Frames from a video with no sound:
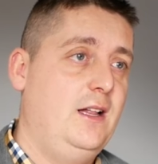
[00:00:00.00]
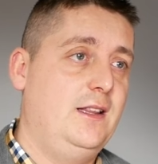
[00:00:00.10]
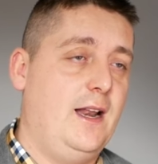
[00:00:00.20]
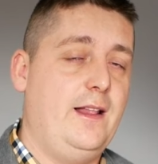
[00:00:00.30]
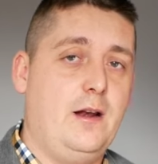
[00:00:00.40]

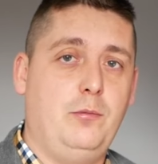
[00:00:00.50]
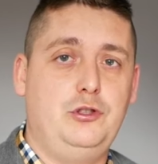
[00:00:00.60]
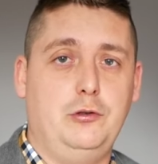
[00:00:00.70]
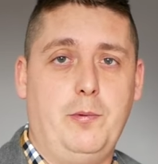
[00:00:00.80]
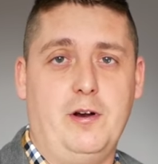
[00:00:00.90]
Trener
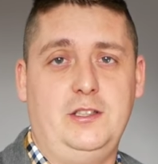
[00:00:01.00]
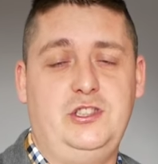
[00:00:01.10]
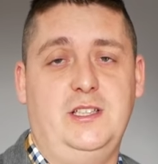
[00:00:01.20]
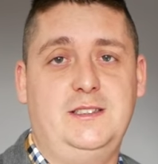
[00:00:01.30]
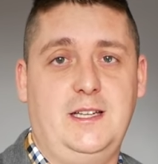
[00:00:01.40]
musi uporać
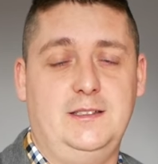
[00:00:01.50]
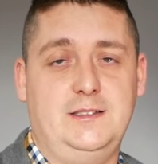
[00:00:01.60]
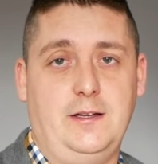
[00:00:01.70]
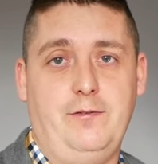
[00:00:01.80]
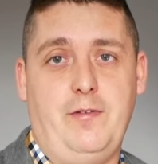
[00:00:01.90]
się z
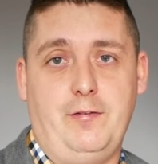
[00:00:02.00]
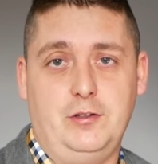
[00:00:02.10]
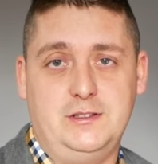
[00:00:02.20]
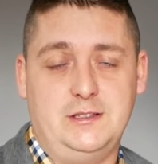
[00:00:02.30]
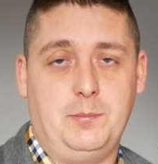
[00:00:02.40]
kryzysem
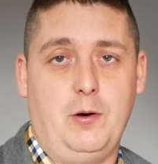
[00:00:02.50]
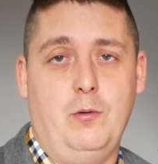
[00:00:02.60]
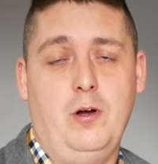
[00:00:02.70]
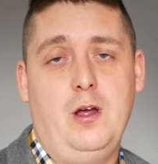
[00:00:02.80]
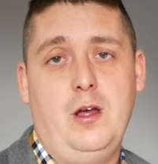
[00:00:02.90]
wewnątrz zespołu,